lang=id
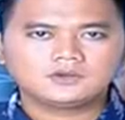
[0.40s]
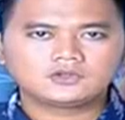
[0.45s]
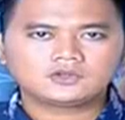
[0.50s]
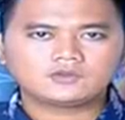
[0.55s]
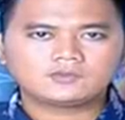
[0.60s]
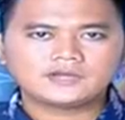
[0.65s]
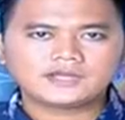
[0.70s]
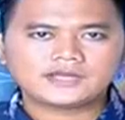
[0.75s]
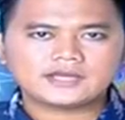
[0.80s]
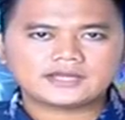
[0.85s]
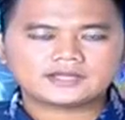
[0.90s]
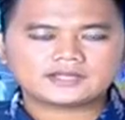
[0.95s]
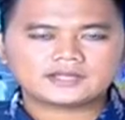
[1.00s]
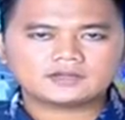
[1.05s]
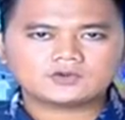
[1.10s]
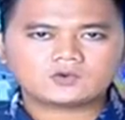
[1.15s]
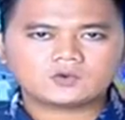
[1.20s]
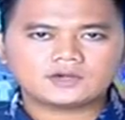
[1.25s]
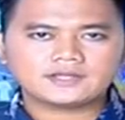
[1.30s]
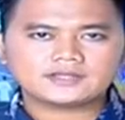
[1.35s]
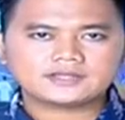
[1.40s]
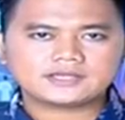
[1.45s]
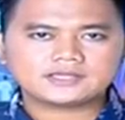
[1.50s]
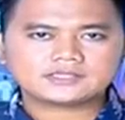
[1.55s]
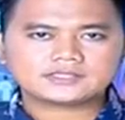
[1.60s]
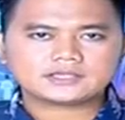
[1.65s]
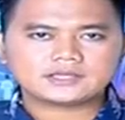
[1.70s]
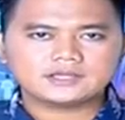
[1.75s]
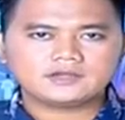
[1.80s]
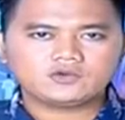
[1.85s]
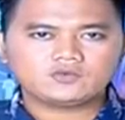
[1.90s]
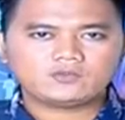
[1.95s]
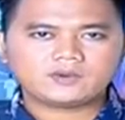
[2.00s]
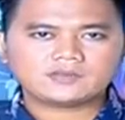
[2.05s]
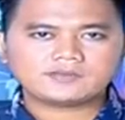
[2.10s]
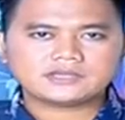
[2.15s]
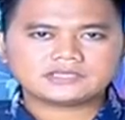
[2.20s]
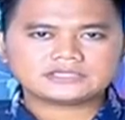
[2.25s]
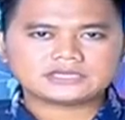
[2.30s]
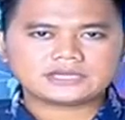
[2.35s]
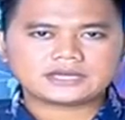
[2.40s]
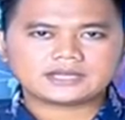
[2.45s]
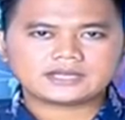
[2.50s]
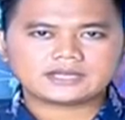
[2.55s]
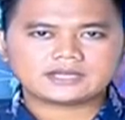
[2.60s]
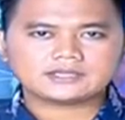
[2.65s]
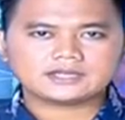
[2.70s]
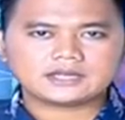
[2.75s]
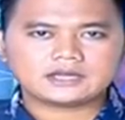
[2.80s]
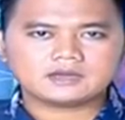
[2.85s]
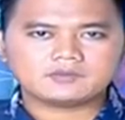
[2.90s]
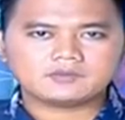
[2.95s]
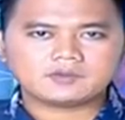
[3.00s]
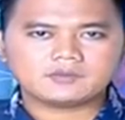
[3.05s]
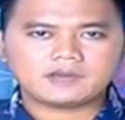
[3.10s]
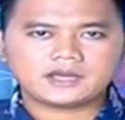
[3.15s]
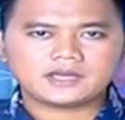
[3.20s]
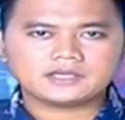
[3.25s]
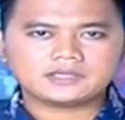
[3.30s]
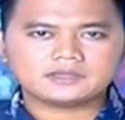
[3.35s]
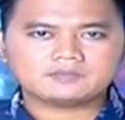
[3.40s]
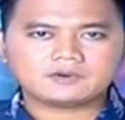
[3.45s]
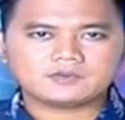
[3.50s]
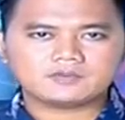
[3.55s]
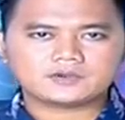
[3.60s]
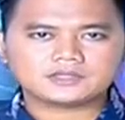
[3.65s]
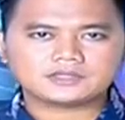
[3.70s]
Untuk meningkatkan kualitas kehidupan masyarakat yang lebih baik,